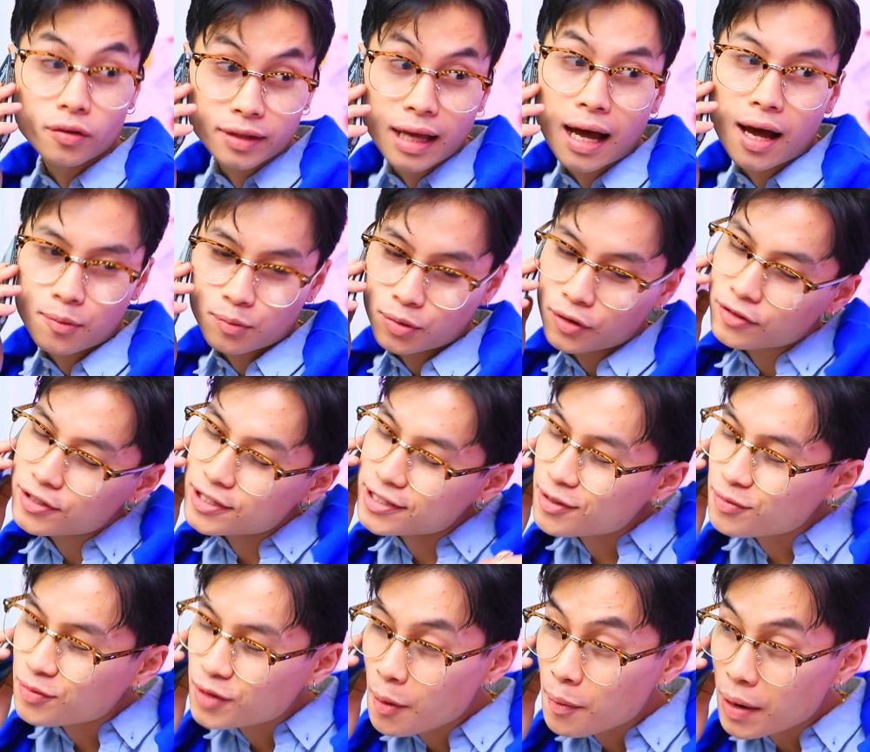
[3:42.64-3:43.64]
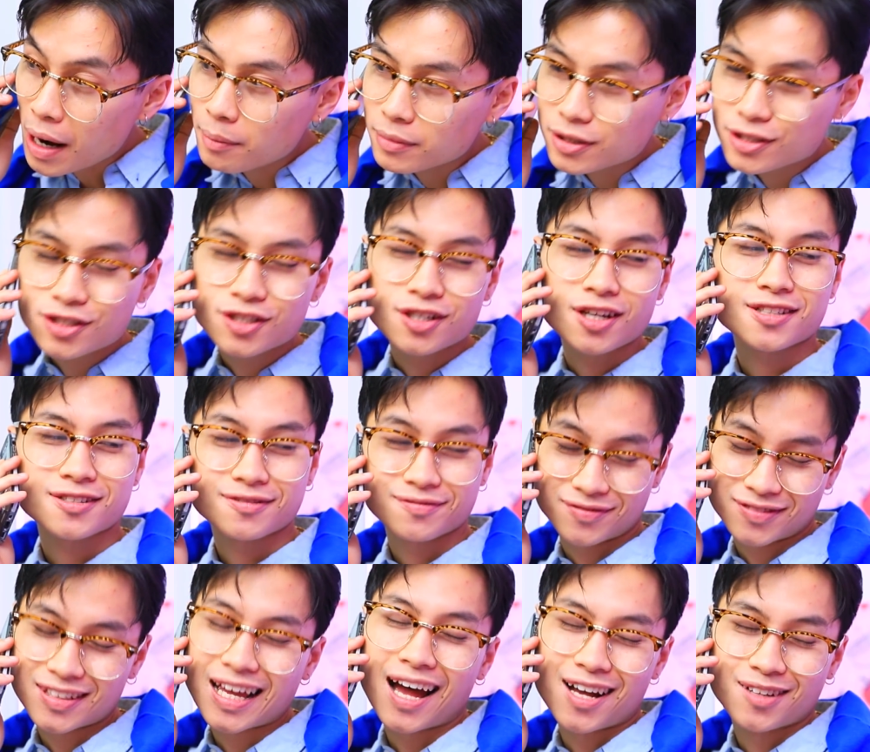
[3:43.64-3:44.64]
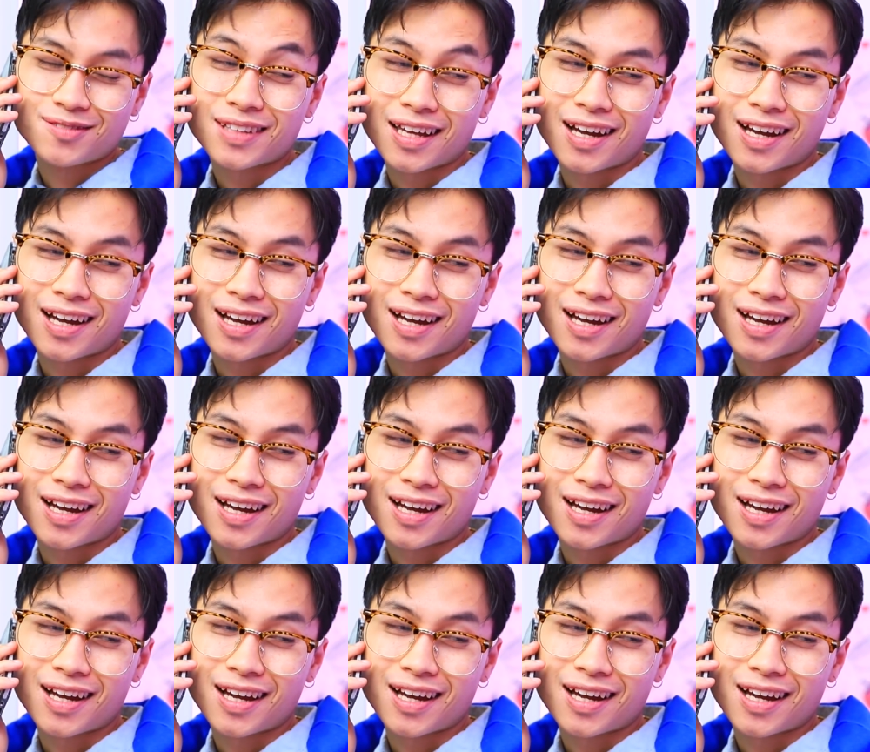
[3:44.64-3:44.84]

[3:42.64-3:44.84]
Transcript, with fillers: Mình muốn tất cả những món ăn đắt tiền nhất của bên